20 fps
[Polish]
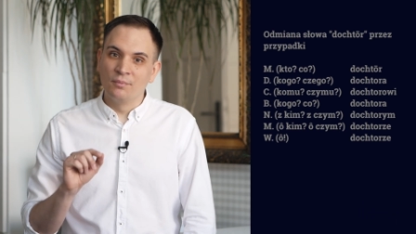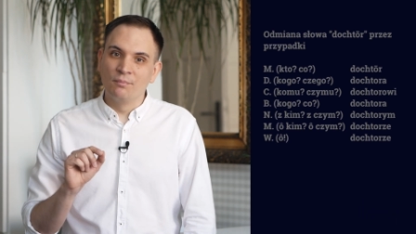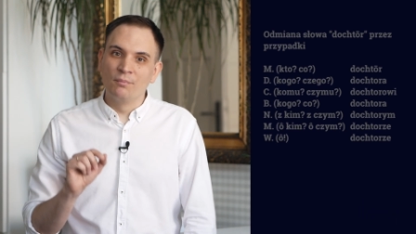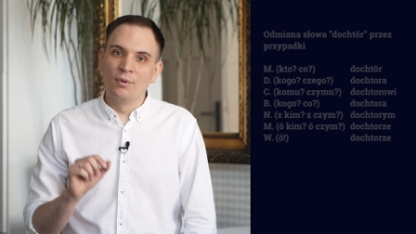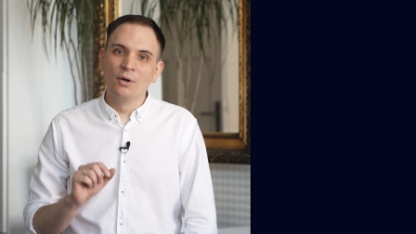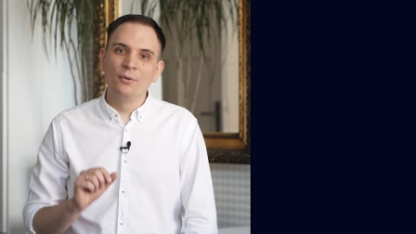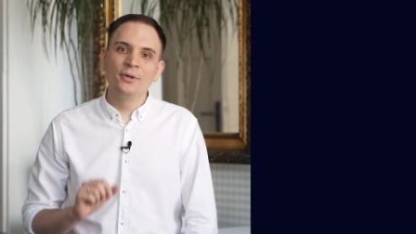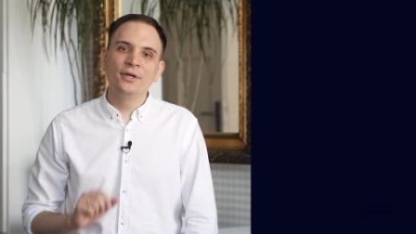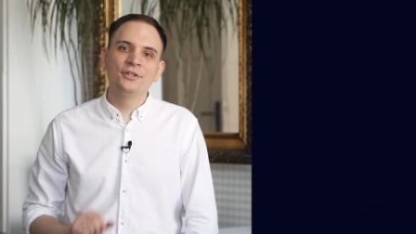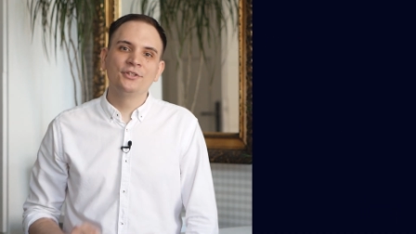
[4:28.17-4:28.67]

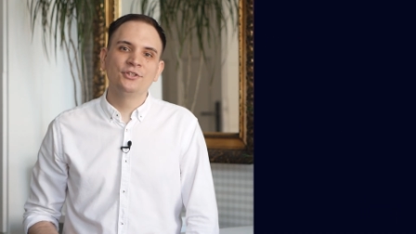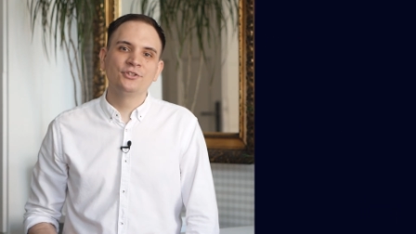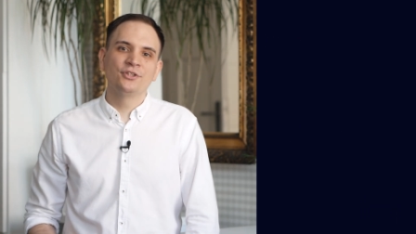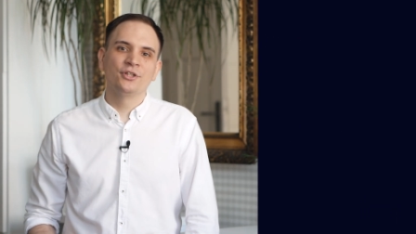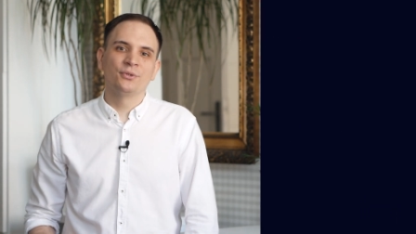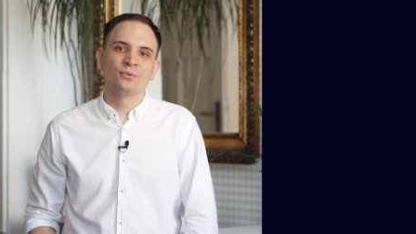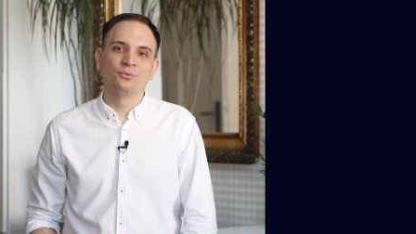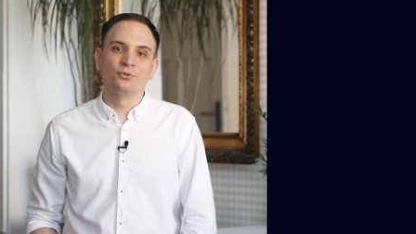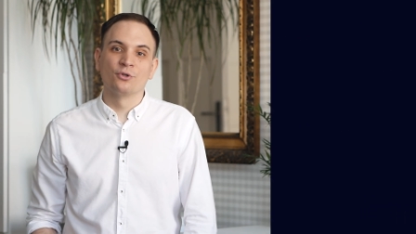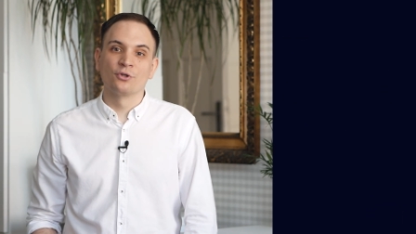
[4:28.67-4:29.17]
Bołek dzisiaj
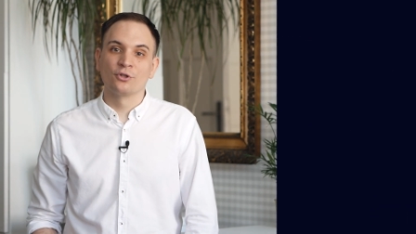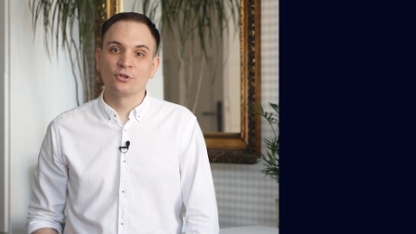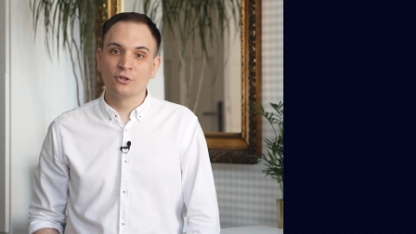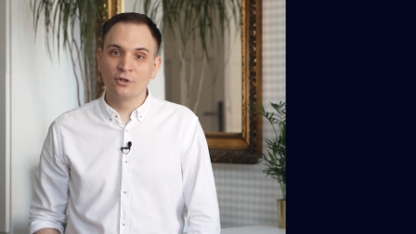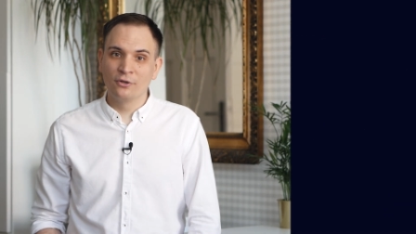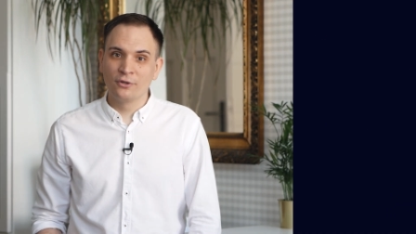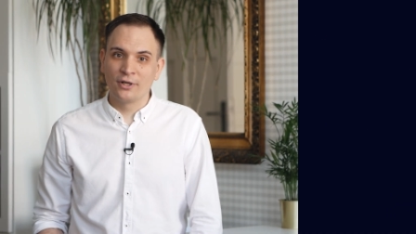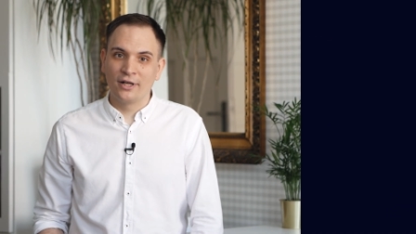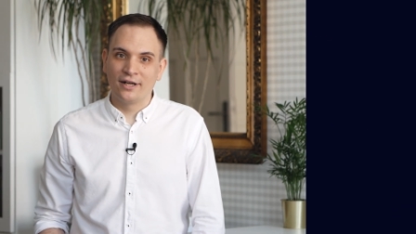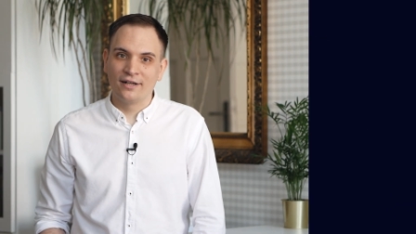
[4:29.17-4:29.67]
u
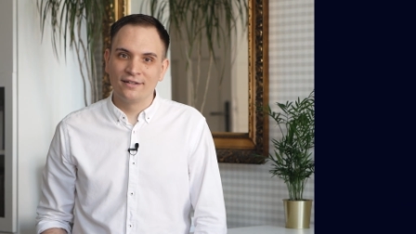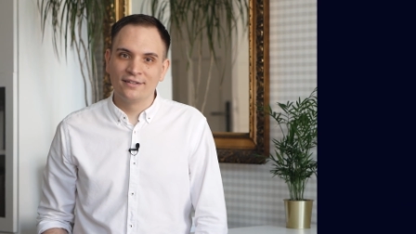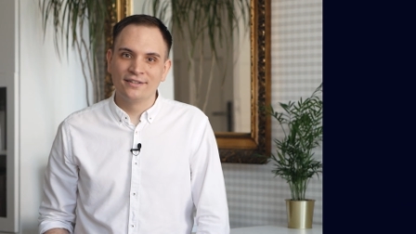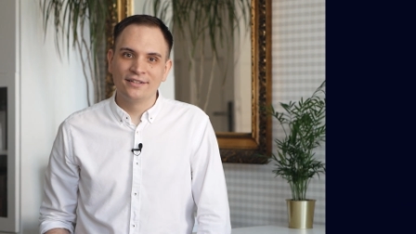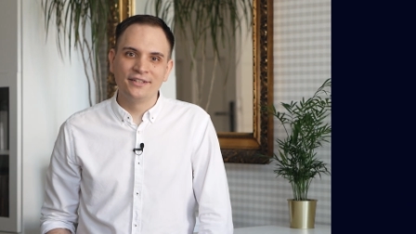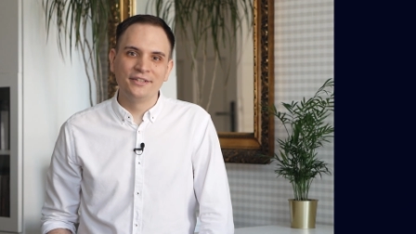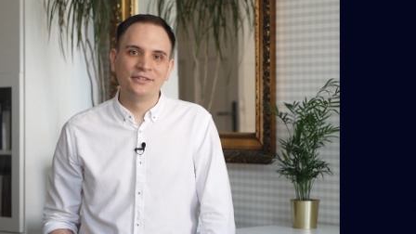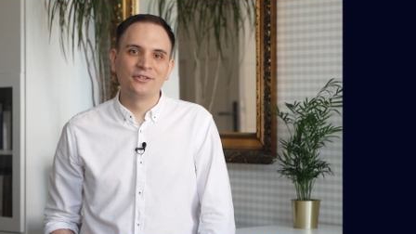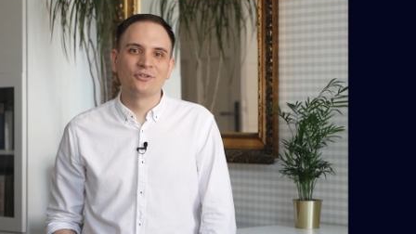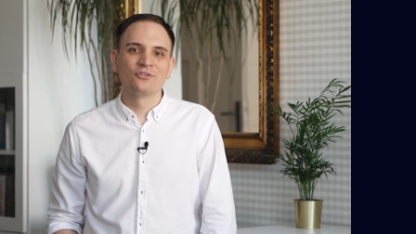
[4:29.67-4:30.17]
doktora
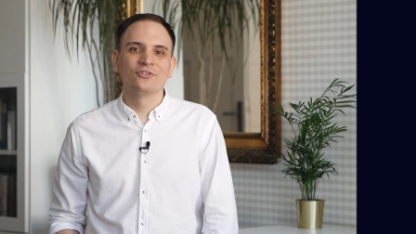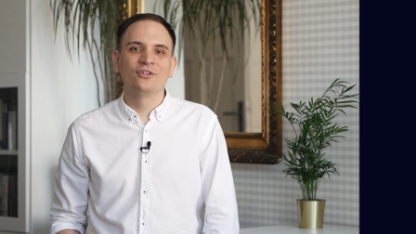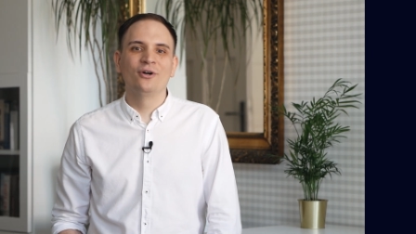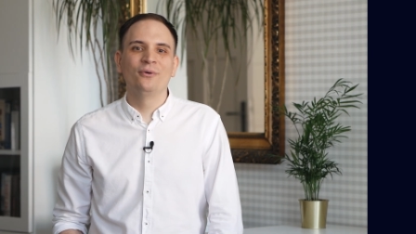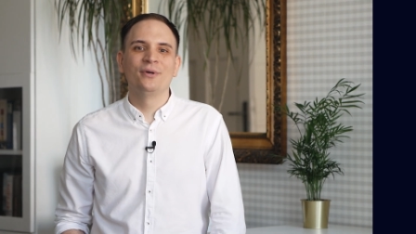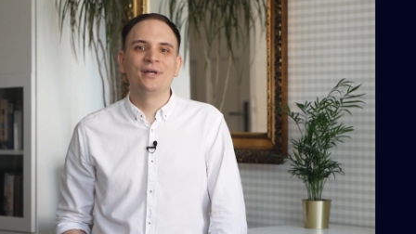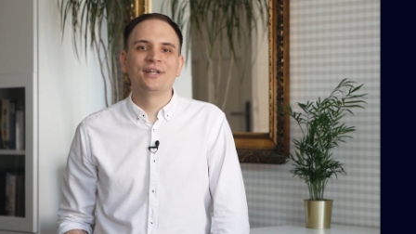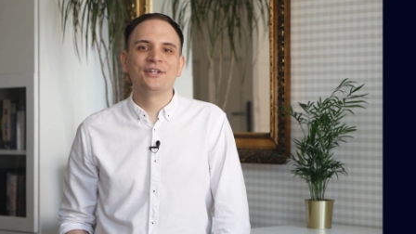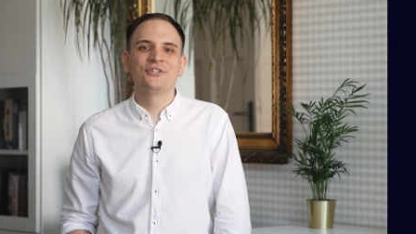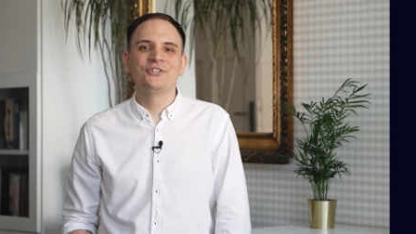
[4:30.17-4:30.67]
i
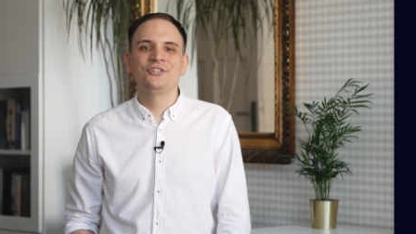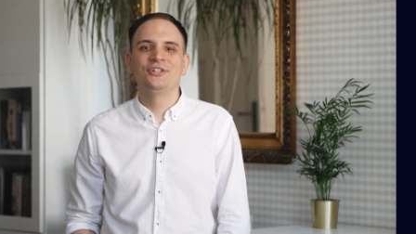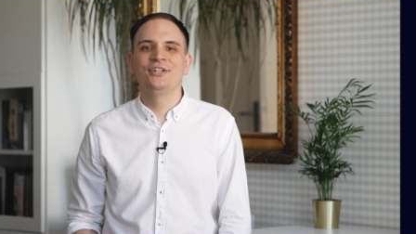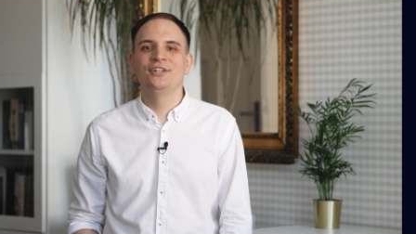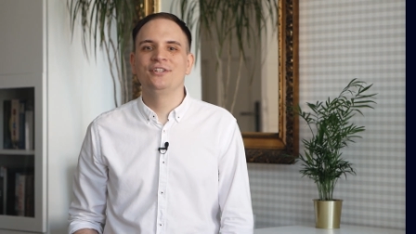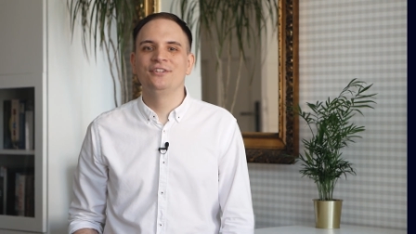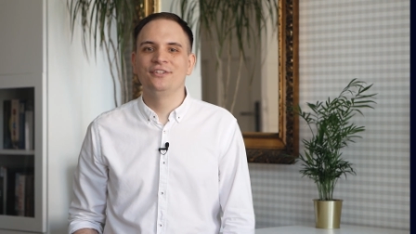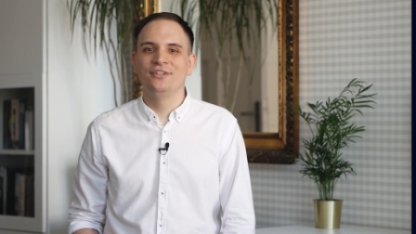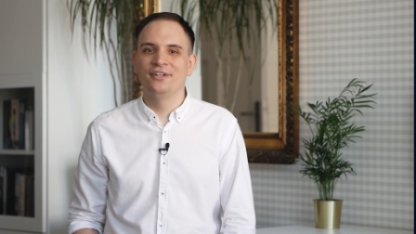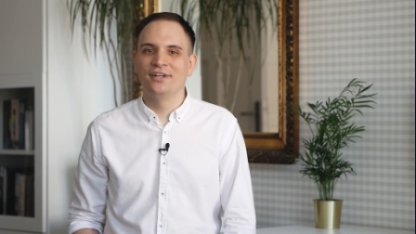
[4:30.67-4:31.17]
dostołek trzy
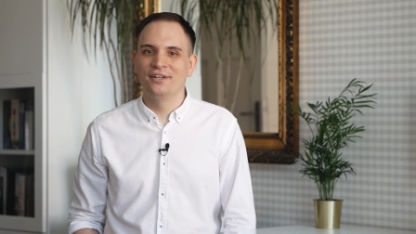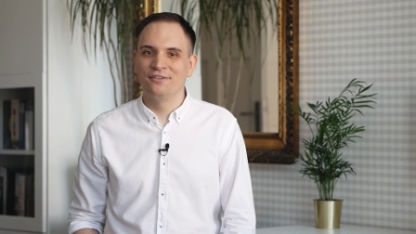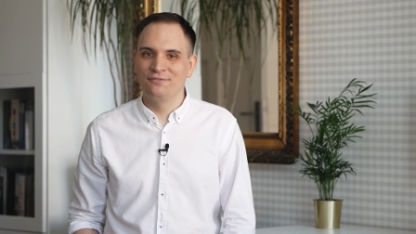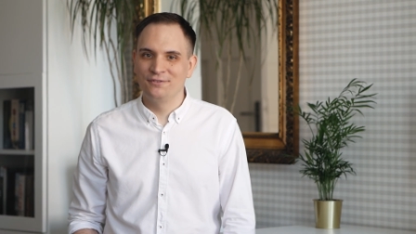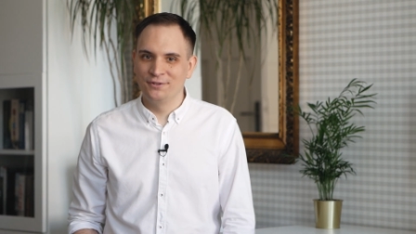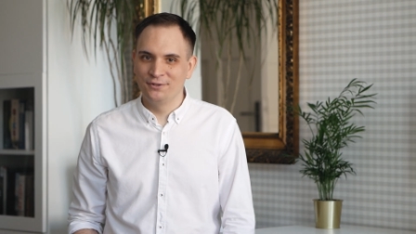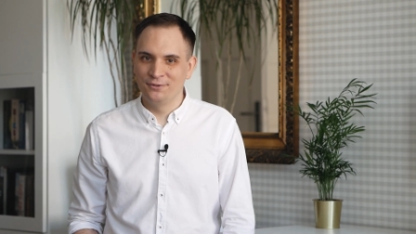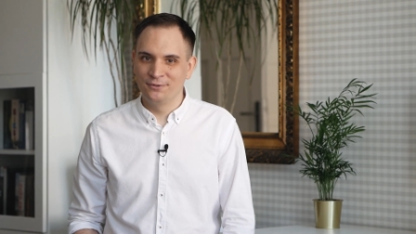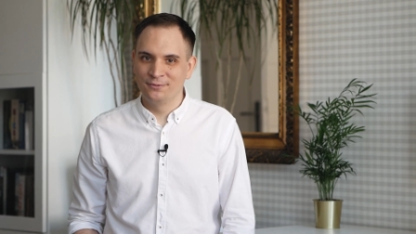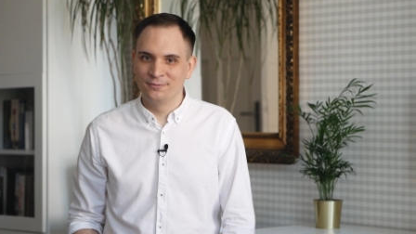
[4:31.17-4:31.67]
dni
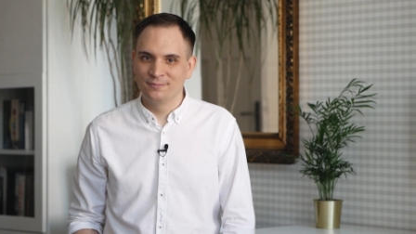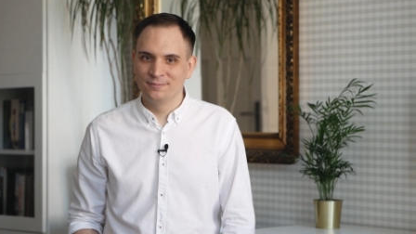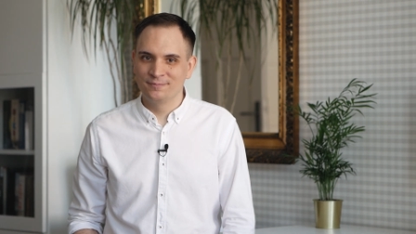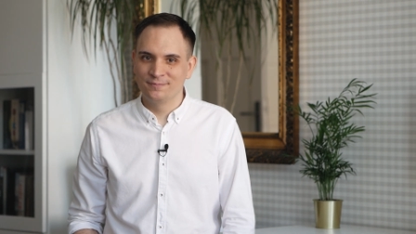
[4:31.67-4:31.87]
rewiru.